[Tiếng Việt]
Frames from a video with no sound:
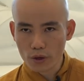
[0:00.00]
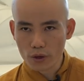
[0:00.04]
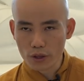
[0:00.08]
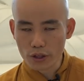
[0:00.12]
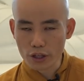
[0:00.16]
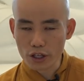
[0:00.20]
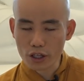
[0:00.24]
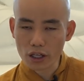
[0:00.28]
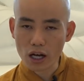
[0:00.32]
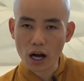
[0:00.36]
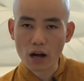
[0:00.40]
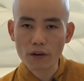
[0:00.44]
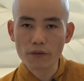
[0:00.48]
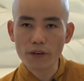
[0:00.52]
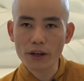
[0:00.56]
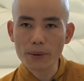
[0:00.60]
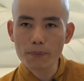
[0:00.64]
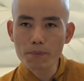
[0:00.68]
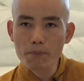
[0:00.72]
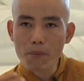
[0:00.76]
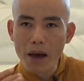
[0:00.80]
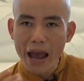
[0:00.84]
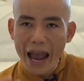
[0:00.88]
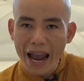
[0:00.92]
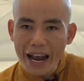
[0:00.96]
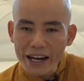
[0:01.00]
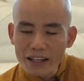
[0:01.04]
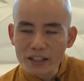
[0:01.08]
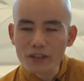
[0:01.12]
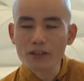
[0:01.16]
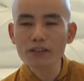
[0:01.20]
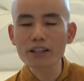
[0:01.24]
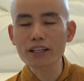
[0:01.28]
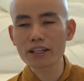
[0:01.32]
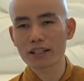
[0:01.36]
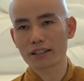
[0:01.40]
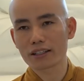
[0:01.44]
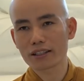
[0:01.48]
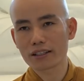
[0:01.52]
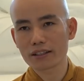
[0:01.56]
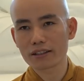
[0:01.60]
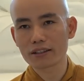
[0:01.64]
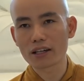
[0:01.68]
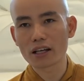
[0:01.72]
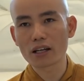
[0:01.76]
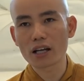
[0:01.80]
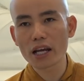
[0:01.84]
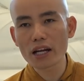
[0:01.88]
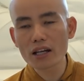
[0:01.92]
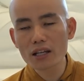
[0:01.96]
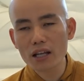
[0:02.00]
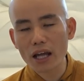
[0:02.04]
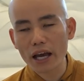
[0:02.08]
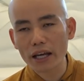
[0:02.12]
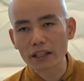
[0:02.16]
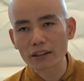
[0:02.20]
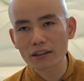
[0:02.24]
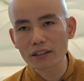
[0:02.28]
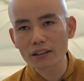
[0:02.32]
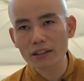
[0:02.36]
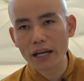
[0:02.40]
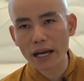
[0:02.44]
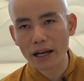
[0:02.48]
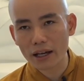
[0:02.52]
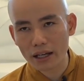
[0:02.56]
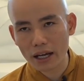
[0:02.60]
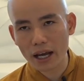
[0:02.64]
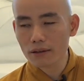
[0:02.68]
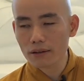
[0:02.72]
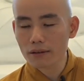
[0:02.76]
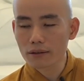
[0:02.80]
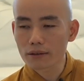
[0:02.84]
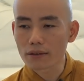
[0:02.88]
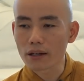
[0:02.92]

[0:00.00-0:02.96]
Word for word: nhưng họ phải bán nó đi để lấy lại thức ăn khác,